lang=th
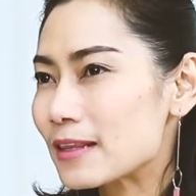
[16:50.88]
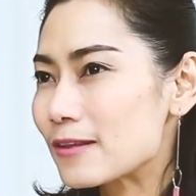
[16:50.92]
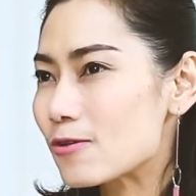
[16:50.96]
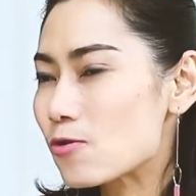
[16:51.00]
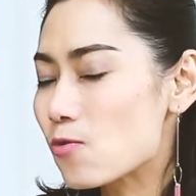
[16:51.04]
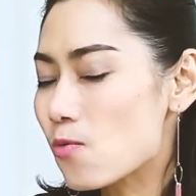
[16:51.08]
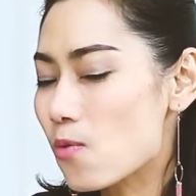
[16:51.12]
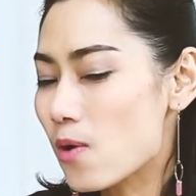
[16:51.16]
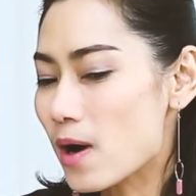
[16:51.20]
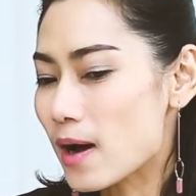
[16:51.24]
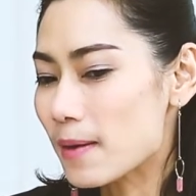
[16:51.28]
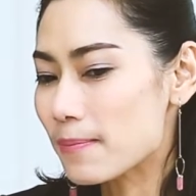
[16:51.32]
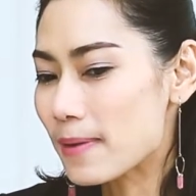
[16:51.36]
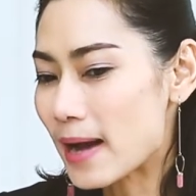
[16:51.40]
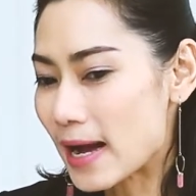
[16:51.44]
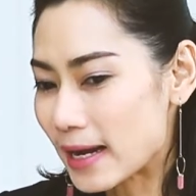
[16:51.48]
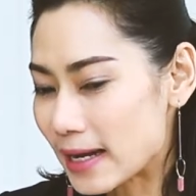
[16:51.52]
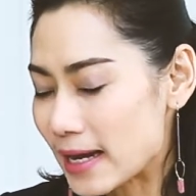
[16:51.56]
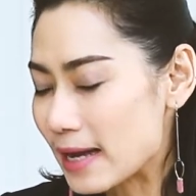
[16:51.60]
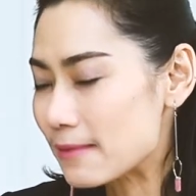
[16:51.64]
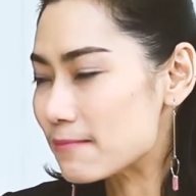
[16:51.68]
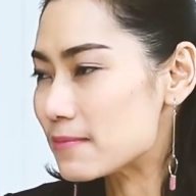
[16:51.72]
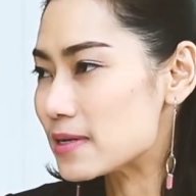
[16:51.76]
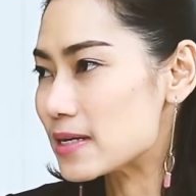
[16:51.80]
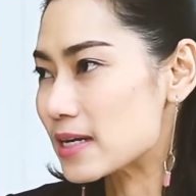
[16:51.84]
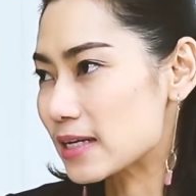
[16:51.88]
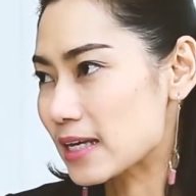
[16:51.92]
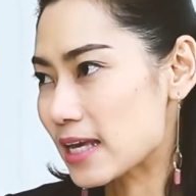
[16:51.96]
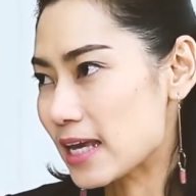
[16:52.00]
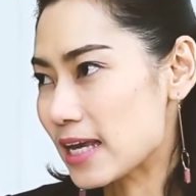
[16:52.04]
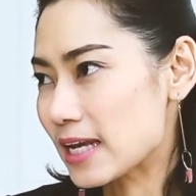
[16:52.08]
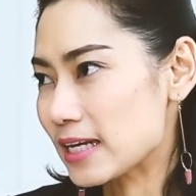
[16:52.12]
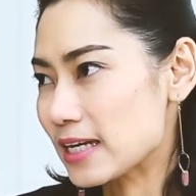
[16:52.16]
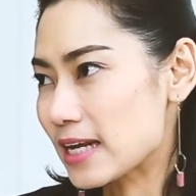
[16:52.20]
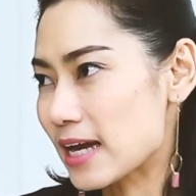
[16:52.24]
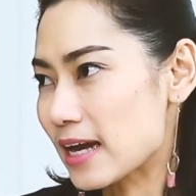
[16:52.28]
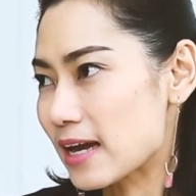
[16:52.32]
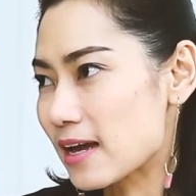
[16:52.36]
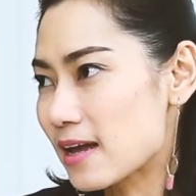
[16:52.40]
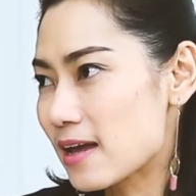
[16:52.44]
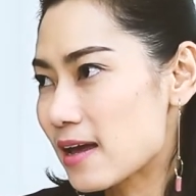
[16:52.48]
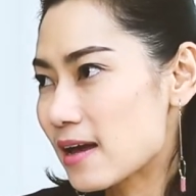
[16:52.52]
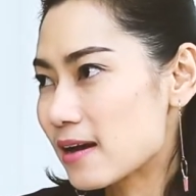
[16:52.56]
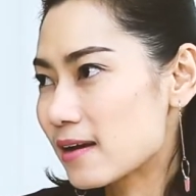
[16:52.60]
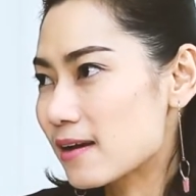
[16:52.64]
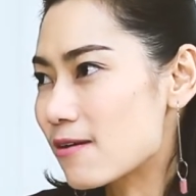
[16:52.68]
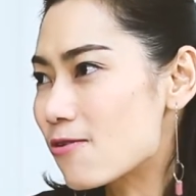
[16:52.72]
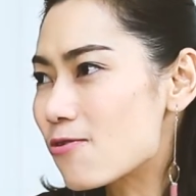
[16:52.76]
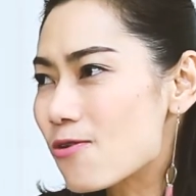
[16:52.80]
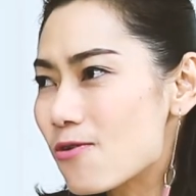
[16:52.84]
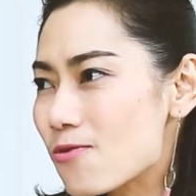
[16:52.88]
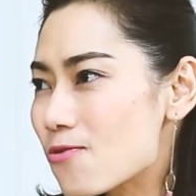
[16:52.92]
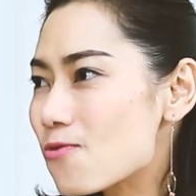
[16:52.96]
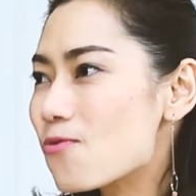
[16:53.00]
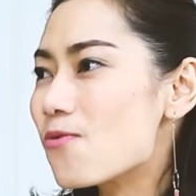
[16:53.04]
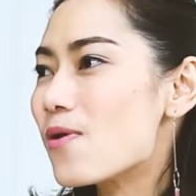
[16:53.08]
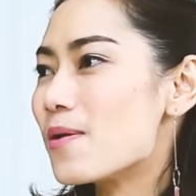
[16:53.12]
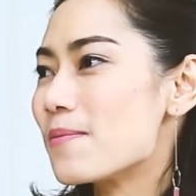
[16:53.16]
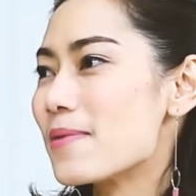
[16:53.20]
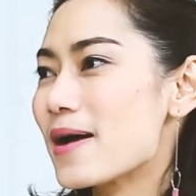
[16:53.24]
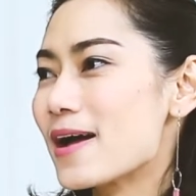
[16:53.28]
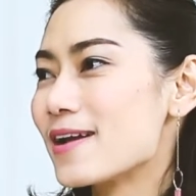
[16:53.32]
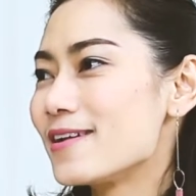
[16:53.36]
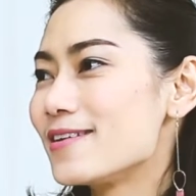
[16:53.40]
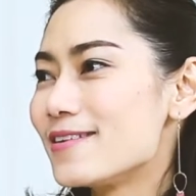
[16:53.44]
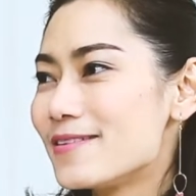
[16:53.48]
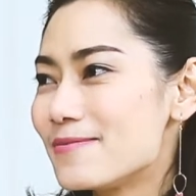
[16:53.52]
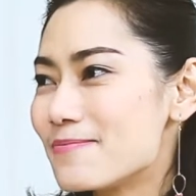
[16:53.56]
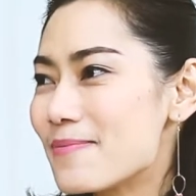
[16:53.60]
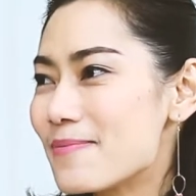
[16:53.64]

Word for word: ตัวพรรคการเมืองเองเนี่ยเขาก็กลัวมากเลย